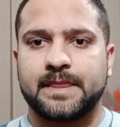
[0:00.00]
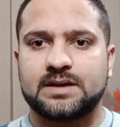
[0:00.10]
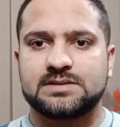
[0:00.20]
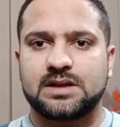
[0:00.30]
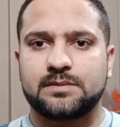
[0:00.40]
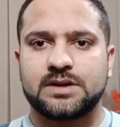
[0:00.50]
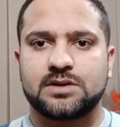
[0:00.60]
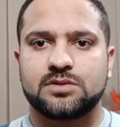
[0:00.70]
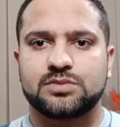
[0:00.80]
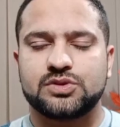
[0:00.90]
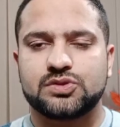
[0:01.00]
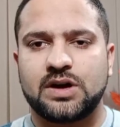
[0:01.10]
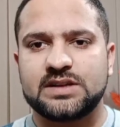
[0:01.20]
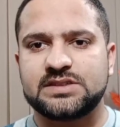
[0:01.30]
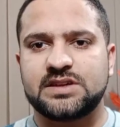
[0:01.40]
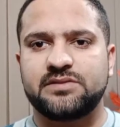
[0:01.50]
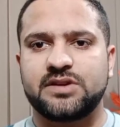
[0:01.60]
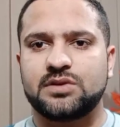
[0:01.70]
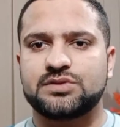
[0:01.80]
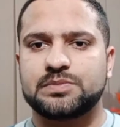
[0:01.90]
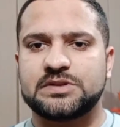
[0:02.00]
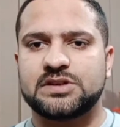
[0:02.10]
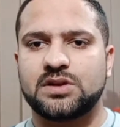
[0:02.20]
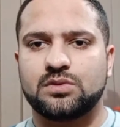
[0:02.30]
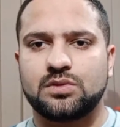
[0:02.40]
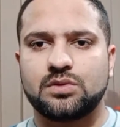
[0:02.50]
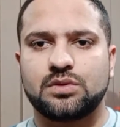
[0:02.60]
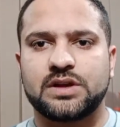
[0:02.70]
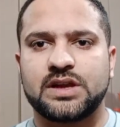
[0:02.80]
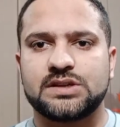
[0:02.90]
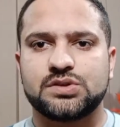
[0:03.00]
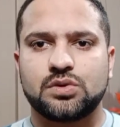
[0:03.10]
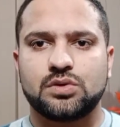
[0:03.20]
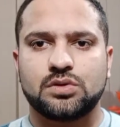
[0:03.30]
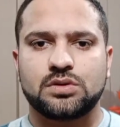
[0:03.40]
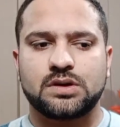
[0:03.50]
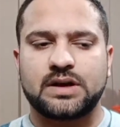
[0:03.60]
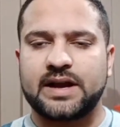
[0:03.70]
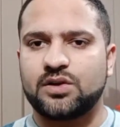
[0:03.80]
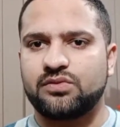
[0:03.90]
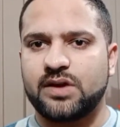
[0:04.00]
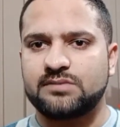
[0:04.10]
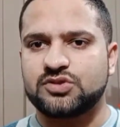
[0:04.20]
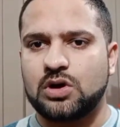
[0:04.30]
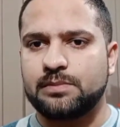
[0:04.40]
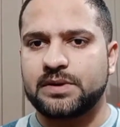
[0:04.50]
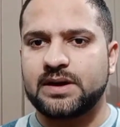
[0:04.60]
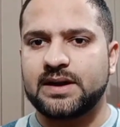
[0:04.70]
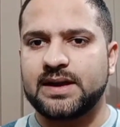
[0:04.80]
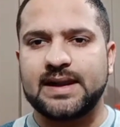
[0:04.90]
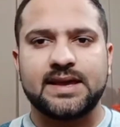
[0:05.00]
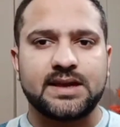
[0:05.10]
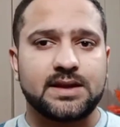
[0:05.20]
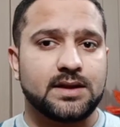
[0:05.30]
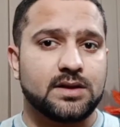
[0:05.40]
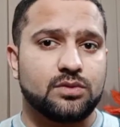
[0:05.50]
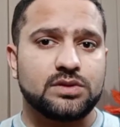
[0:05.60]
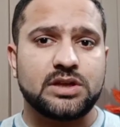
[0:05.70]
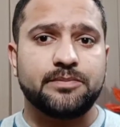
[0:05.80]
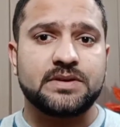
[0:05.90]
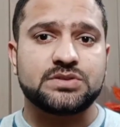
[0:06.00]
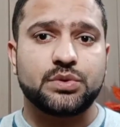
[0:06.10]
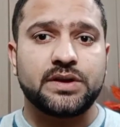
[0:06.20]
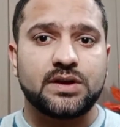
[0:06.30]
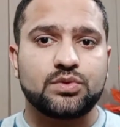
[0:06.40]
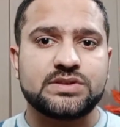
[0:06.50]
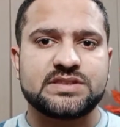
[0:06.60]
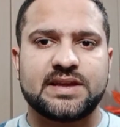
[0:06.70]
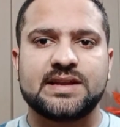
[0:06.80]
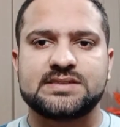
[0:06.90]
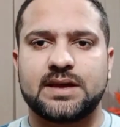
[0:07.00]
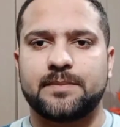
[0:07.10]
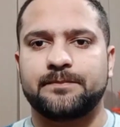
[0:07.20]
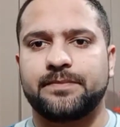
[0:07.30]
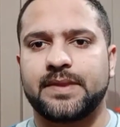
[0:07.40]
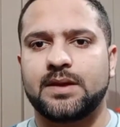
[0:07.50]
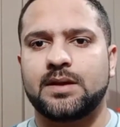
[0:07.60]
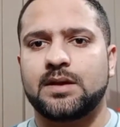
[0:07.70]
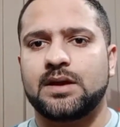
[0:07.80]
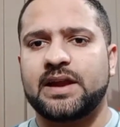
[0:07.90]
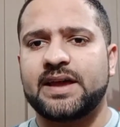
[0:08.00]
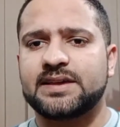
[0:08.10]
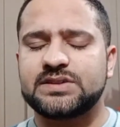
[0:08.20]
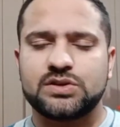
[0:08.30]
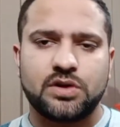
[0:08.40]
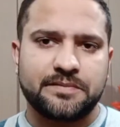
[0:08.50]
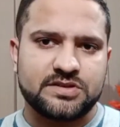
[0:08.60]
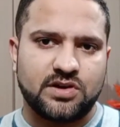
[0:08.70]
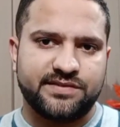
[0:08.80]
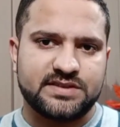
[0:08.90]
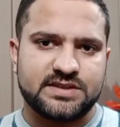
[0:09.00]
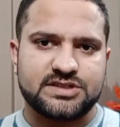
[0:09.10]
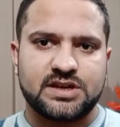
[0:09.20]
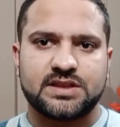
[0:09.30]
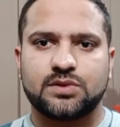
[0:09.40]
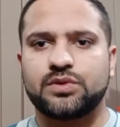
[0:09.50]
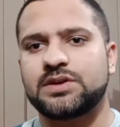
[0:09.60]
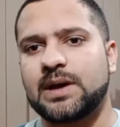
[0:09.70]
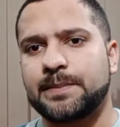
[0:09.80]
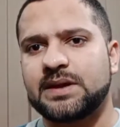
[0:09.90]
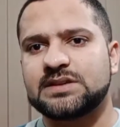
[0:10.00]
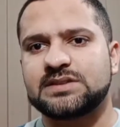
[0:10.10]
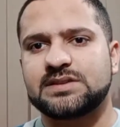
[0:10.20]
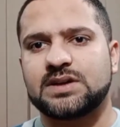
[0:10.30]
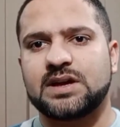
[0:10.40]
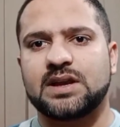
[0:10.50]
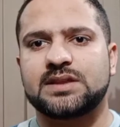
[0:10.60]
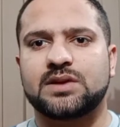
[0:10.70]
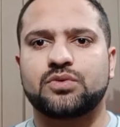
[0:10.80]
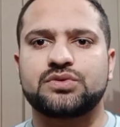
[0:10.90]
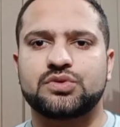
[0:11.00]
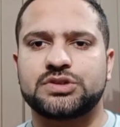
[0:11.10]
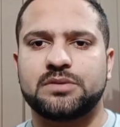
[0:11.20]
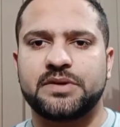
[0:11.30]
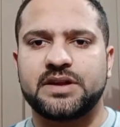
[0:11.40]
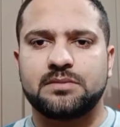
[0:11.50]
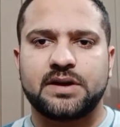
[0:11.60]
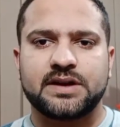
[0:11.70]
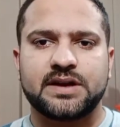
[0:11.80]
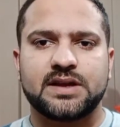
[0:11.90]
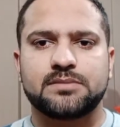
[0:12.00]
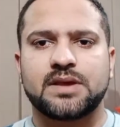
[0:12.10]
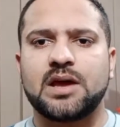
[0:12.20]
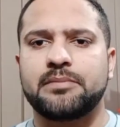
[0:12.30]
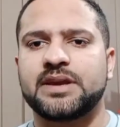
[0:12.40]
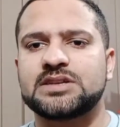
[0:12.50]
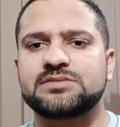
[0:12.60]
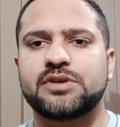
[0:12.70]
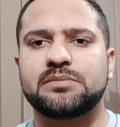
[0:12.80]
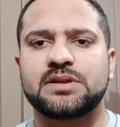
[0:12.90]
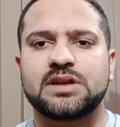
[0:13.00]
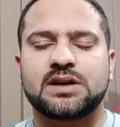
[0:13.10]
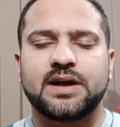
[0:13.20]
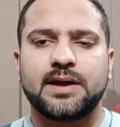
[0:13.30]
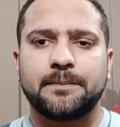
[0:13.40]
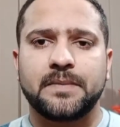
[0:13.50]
असलम दोस्तों आज की वीडियो स्पेशली उन लोगों के लिए जो लोग नाइन टू फाइव जॉब कर रहे हैं लेकिन उनके पास कोई ना कोई स्किल्स हैं लाइक like किसी को एम एस ऑफिस अच्छा आता है कोई टाइपिंग अच्छे से कर लेते हैं कोई सोशल मीडिया मार्केटिंग में या मैनेजमेंट में तकड़ा है